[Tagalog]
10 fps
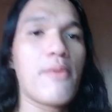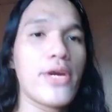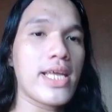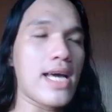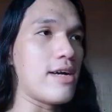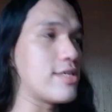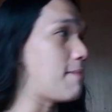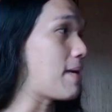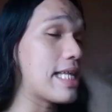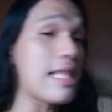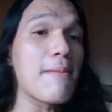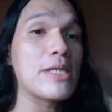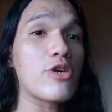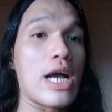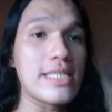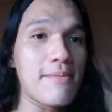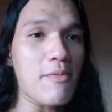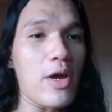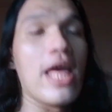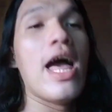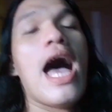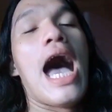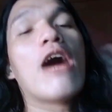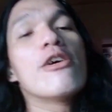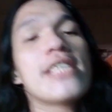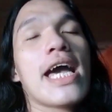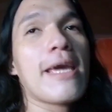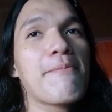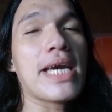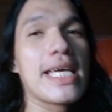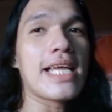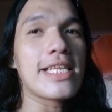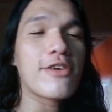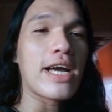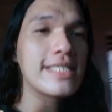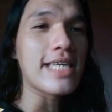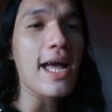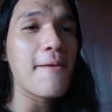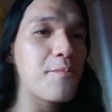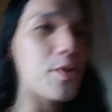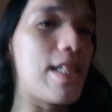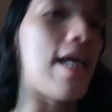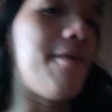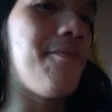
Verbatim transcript: boarding house. Makita ka dyan na mga. Ako sa ipakita niyo guys sa wait lang.